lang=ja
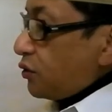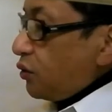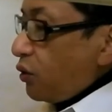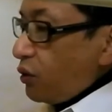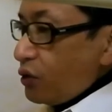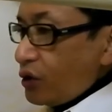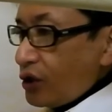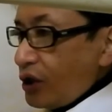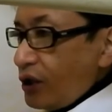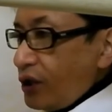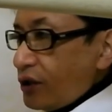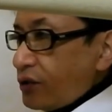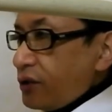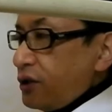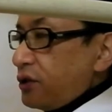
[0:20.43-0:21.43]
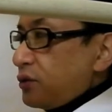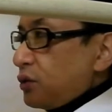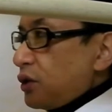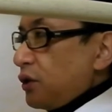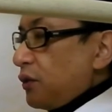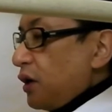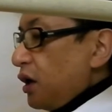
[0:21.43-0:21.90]
公式リツイート
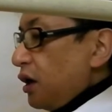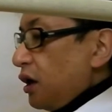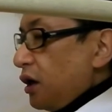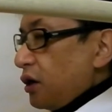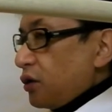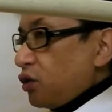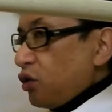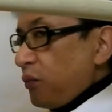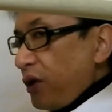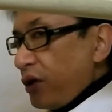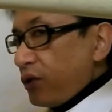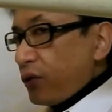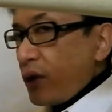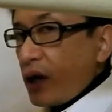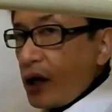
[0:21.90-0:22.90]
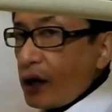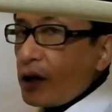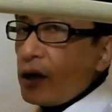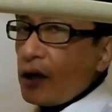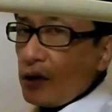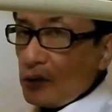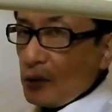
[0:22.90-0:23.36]
ではコメントが書
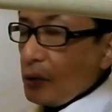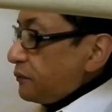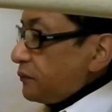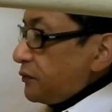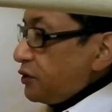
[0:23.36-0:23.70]
けないと。